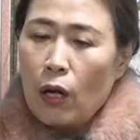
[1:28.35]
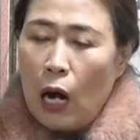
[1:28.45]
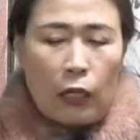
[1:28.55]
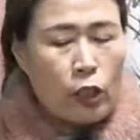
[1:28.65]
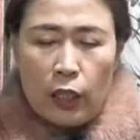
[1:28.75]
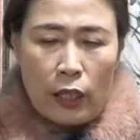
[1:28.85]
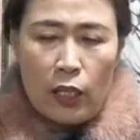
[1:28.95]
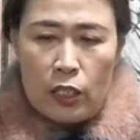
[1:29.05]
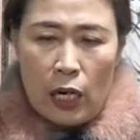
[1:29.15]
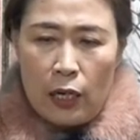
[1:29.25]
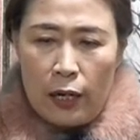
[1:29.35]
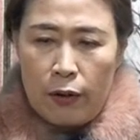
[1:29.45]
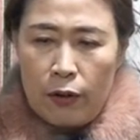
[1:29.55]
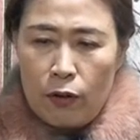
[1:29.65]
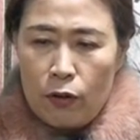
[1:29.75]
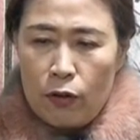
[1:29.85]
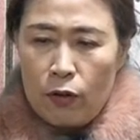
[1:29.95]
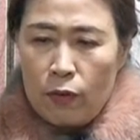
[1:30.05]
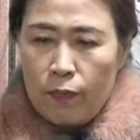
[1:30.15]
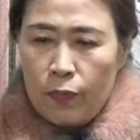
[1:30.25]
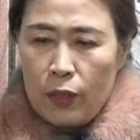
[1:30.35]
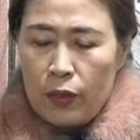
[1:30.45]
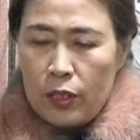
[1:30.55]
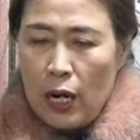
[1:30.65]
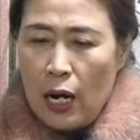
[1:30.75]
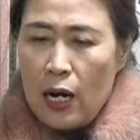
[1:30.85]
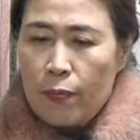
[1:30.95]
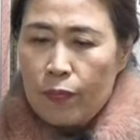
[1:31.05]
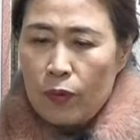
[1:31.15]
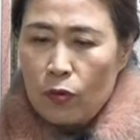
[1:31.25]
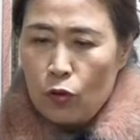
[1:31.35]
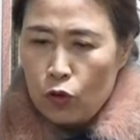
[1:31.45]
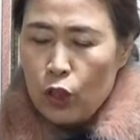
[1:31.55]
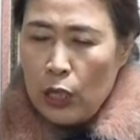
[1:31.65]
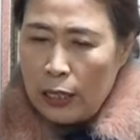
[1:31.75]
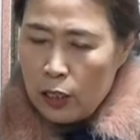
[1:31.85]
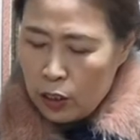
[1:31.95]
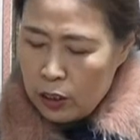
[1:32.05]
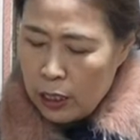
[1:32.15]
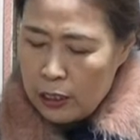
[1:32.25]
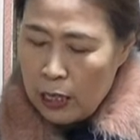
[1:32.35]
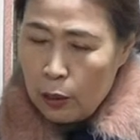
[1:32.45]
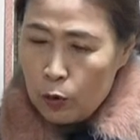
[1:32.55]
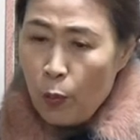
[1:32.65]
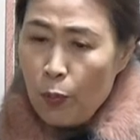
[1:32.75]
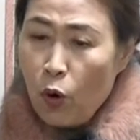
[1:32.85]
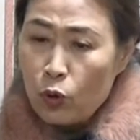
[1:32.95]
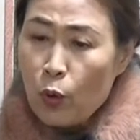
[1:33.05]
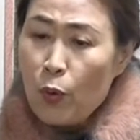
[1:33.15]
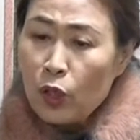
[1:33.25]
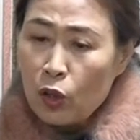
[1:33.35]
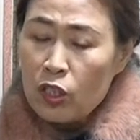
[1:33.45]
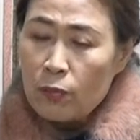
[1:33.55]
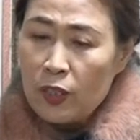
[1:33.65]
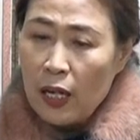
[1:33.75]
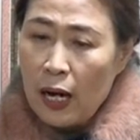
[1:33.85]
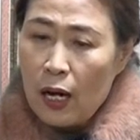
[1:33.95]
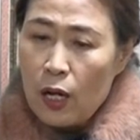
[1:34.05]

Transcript: 아, 그렇게 땡기지 않아요. 자. 그, 아니, 자, 자, 손목, 손목이 떴습니다.